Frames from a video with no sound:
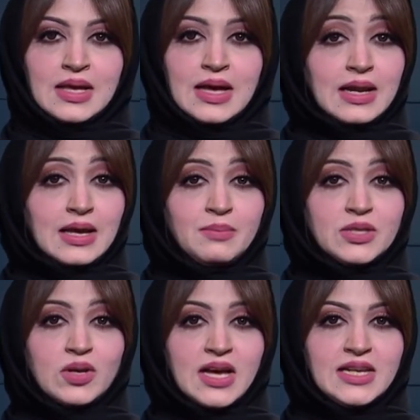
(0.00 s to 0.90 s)
القمة
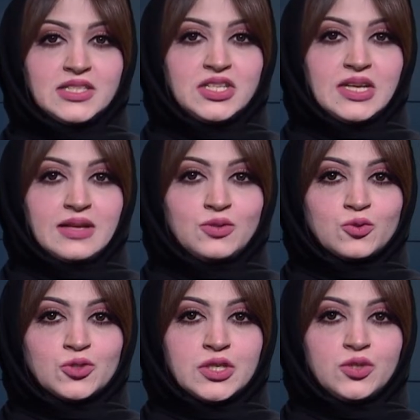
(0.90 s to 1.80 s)
الخليجية
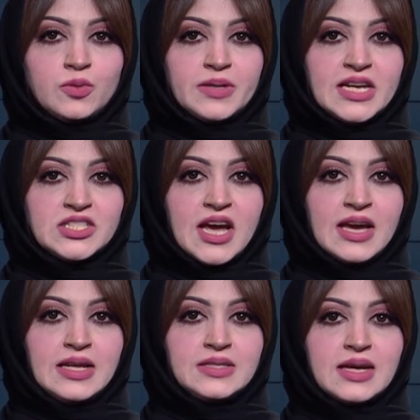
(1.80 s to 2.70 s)
تشيد بنجاح
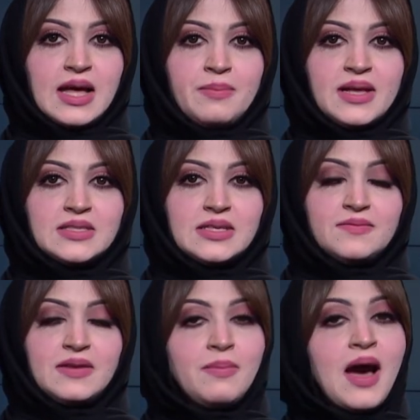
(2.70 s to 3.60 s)
الانتخابات
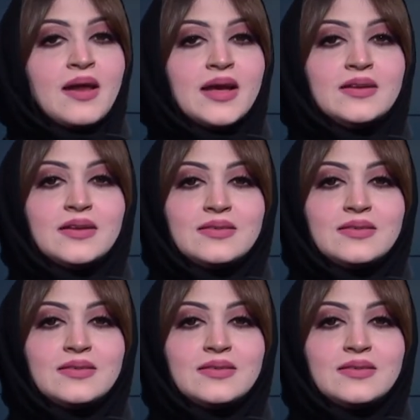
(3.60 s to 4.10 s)
في البحرين